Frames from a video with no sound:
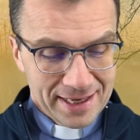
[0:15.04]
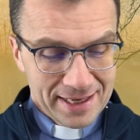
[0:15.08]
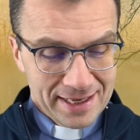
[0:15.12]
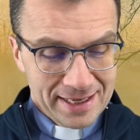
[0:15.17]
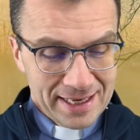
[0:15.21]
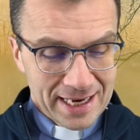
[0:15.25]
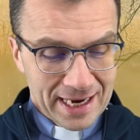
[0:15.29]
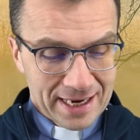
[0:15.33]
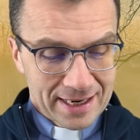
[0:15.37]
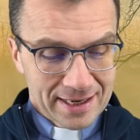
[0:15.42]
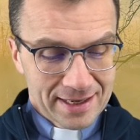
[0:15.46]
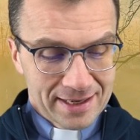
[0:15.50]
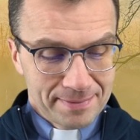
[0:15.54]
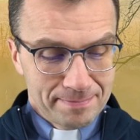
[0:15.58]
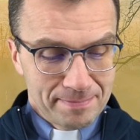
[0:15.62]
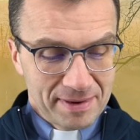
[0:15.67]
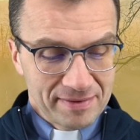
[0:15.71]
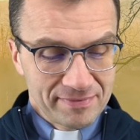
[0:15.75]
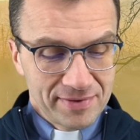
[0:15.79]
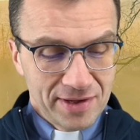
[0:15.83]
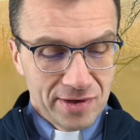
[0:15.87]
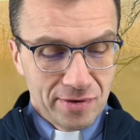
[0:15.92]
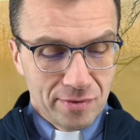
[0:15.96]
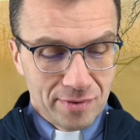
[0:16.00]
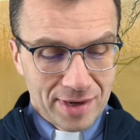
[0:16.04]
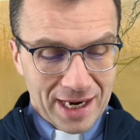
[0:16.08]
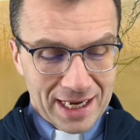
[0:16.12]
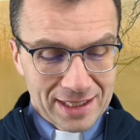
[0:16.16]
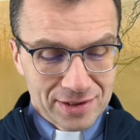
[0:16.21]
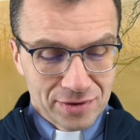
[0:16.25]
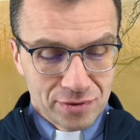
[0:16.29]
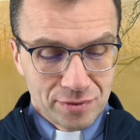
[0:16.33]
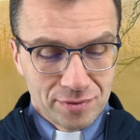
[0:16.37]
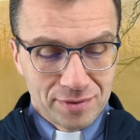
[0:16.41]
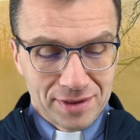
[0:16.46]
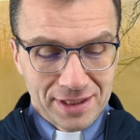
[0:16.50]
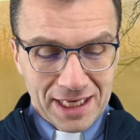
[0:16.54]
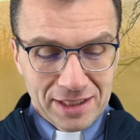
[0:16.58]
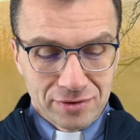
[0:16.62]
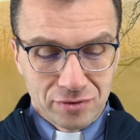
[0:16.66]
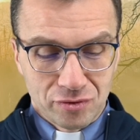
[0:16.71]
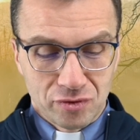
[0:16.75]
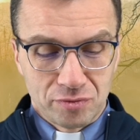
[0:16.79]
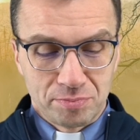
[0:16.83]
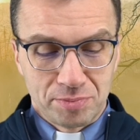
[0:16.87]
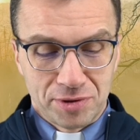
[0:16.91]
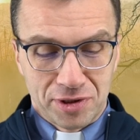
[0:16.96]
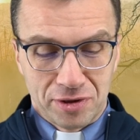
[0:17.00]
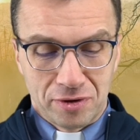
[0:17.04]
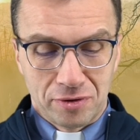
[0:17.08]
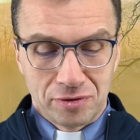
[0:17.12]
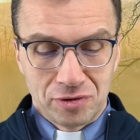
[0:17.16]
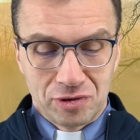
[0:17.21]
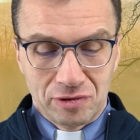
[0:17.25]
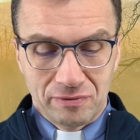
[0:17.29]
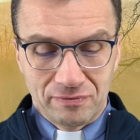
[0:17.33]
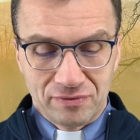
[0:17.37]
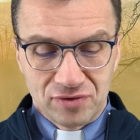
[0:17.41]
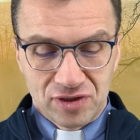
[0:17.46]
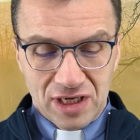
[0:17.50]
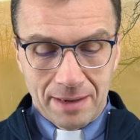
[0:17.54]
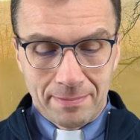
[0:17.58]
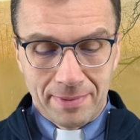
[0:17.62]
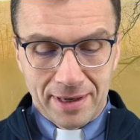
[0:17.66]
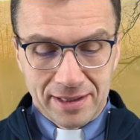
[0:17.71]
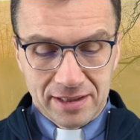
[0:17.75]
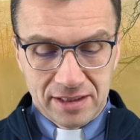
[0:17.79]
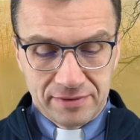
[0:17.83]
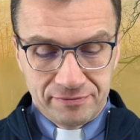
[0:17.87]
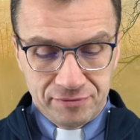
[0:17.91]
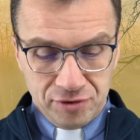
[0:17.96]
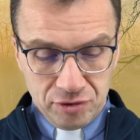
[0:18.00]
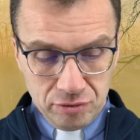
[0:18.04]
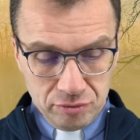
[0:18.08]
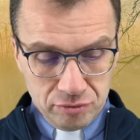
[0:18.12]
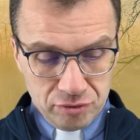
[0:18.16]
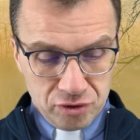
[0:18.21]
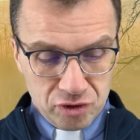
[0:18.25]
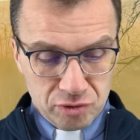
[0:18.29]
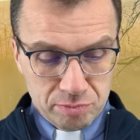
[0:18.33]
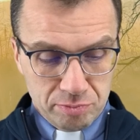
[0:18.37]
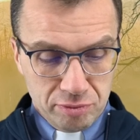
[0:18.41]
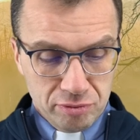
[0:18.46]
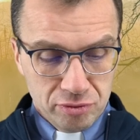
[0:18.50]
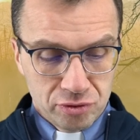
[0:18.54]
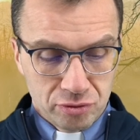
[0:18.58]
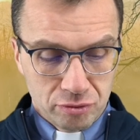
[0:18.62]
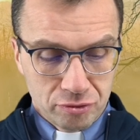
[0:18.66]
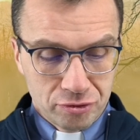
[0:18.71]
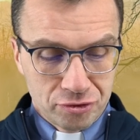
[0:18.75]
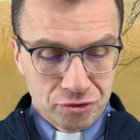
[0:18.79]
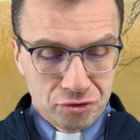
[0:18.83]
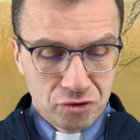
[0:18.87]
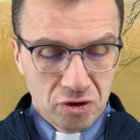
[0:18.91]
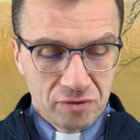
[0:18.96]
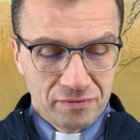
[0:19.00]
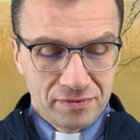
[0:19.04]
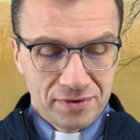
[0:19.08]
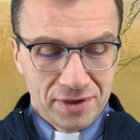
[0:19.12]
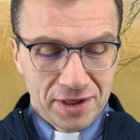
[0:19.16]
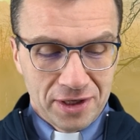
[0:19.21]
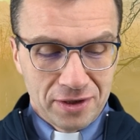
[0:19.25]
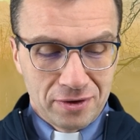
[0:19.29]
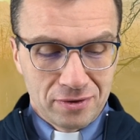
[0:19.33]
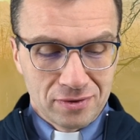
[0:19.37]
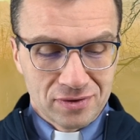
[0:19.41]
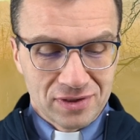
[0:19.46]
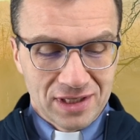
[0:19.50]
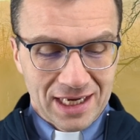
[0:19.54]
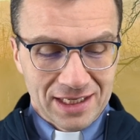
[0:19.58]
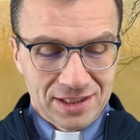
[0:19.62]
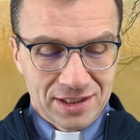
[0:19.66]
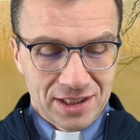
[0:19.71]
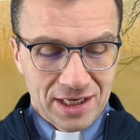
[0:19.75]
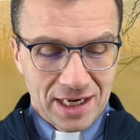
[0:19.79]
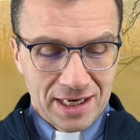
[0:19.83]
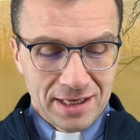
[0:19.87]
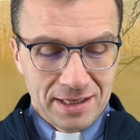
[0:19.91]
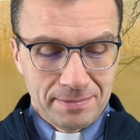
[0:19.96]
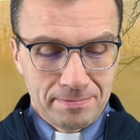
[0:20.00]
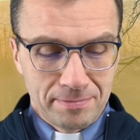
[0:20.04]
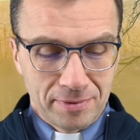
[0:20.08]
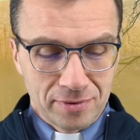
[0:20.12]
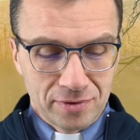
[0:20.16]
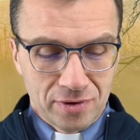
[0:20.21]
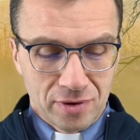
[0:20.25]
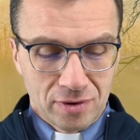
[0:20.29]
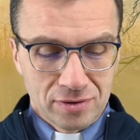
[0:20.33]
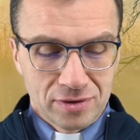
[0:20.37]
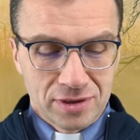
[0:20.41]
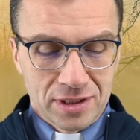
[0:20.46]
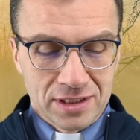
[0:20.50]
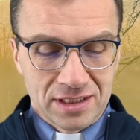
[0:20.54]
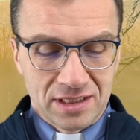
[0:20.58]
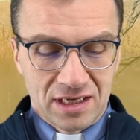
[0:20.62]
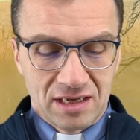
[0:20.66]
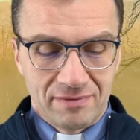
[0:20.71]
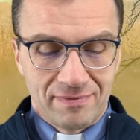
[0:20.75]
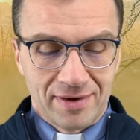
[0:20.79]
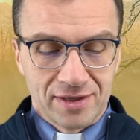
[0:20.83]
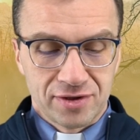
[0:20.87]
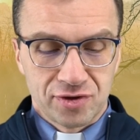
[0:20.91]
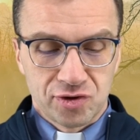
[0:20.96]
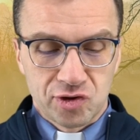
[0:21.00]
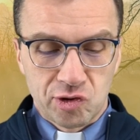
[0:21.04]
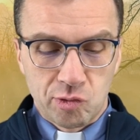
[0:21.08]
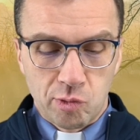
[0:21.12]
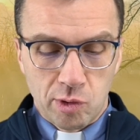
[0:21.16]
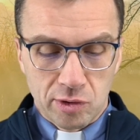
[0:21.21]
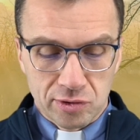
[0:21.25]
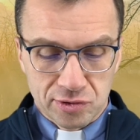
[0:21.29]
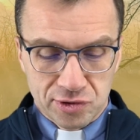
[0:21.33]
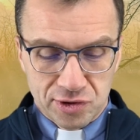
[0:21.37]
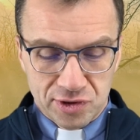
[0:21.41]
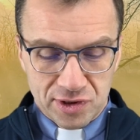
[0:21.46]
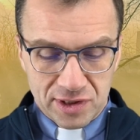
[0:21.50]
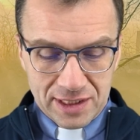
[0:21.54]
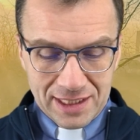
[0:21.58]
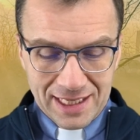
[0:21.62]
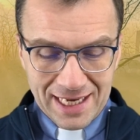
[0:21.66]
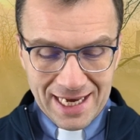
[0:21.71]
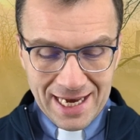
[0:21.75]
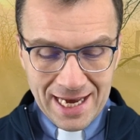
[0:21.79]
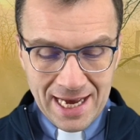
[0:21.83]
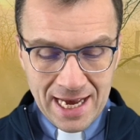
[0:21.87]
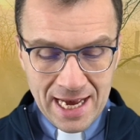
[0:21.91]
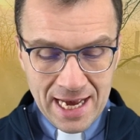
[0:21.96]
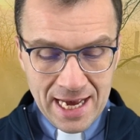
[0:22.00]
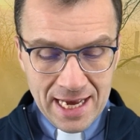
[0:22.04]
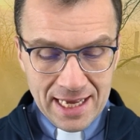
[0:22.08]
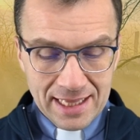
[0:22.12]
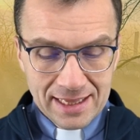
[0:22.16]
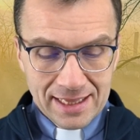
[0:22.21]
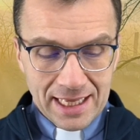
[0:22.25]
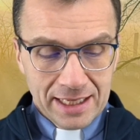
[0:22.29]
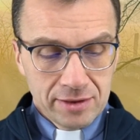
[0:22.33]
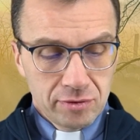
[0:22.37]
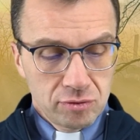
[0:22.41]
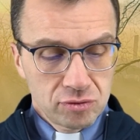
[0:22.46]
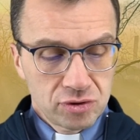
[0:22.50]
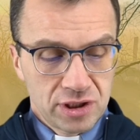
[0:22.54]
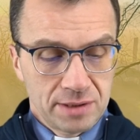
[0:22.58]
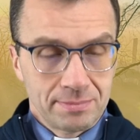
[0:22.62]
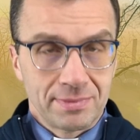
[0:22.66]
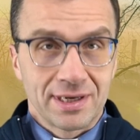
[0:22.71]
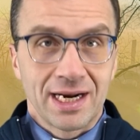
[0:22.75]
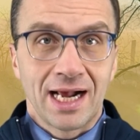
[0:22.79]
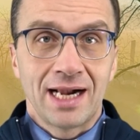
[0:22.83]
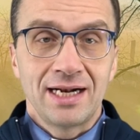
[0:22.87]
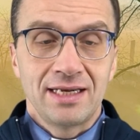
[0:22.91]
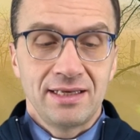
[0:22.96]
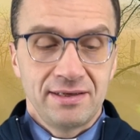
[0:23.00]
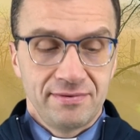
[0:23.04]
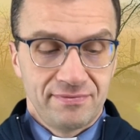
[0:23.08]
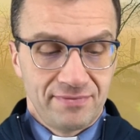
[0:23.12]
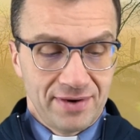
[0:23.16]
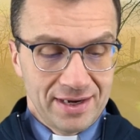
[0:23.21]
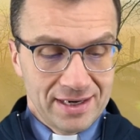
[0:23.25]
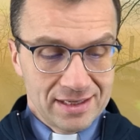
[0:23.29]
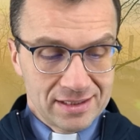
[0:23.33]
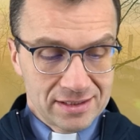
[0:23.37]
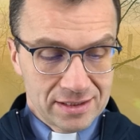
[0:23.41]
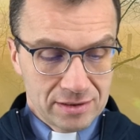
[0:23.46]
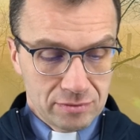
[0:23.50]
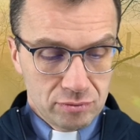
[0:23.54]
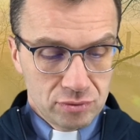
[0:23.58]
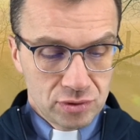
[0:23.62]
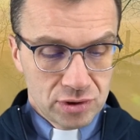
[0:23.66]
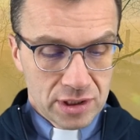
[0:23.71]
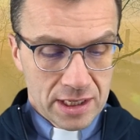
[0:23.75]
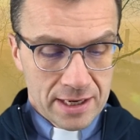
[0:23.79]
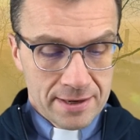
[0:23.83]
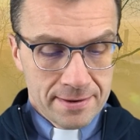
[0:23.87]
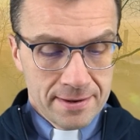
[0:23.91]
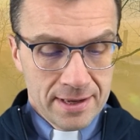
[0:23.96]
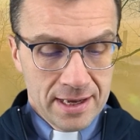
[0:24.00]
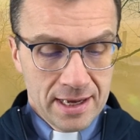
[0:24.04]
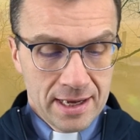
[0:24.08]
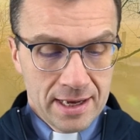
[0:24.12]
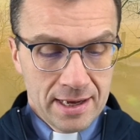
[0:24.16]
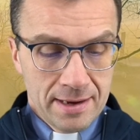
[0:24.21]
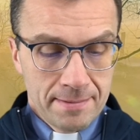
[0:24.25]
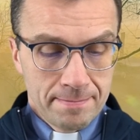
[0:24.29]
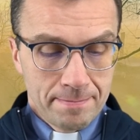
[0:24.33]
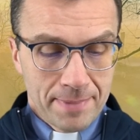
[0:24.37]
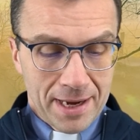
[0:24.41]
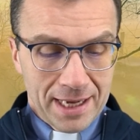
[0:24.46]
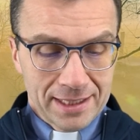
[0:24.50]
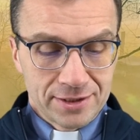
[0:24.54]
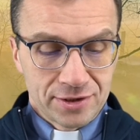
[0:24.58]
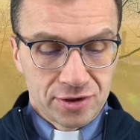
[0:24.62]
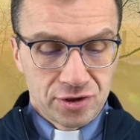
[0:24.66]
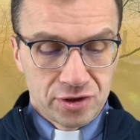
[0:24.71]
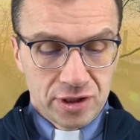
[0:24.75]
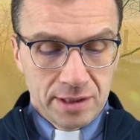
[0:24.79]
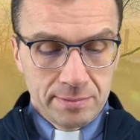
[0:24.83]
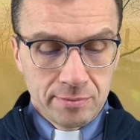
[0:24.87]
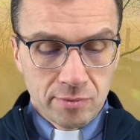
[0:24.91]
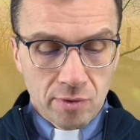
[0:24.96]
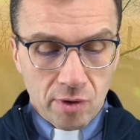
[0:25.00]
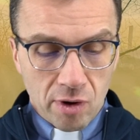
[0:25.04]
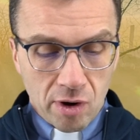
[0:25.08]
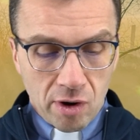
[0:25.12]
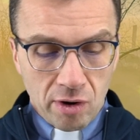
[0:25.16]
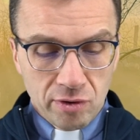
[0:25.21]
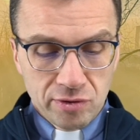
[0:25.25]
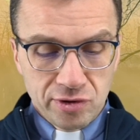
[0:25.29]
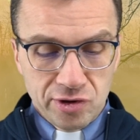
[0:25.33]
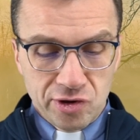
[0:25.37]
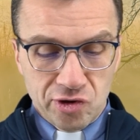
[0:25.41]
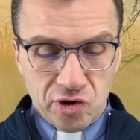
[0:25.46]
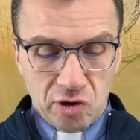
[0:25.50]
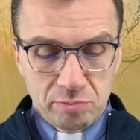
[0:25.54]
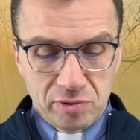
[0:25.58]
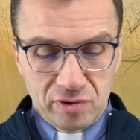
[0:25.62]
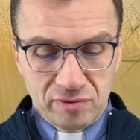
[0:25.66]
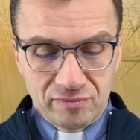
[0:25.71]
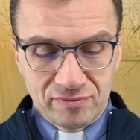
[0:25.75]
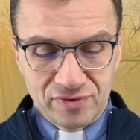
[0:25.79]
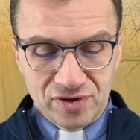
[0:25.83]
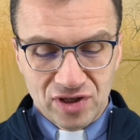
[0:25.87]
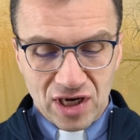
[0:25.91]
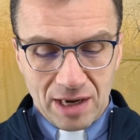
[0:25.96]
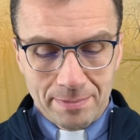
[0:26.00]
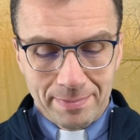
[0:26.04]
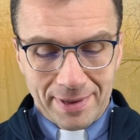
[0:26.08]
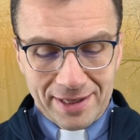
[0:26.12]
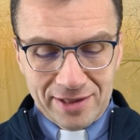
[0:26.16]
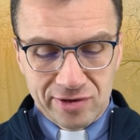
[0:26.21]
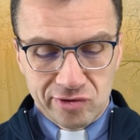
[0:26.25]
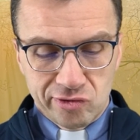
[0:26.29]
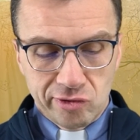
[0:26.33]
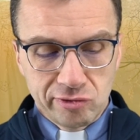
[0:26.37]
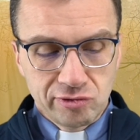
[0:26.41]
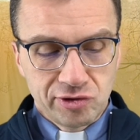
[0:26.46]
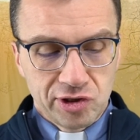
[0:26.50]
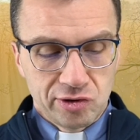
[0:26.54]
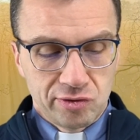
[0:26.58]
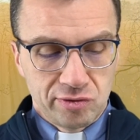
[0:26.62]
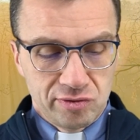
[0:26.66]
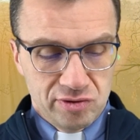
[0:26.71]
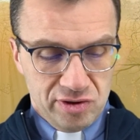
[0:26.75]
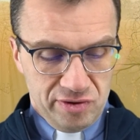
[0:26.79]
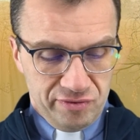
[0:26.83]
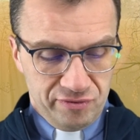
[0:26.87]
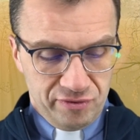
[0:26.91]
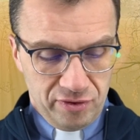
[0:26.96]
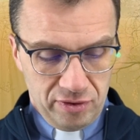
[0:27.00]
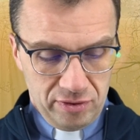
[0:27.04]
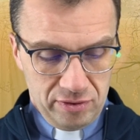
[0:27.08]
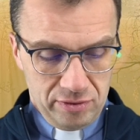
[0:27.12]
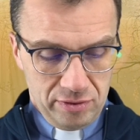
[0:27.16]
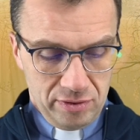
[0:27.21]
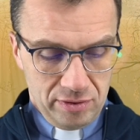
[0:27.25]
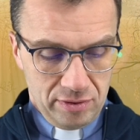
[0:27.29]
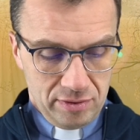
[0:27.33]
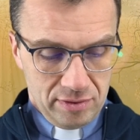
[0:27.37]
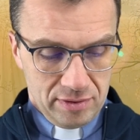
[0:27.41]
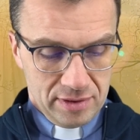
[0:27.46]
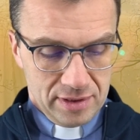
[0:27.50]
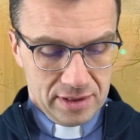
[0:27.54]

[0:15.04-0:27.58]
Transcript: jak pewnego razu, gdy Jezus przechodził w szabat wśród zbóż, uczniowie Jego zaczęli po drodze zrywać kłosy. Na to szemrali faryzeusze, patrz, czemu oni robią w szabat to, czego nie wolno.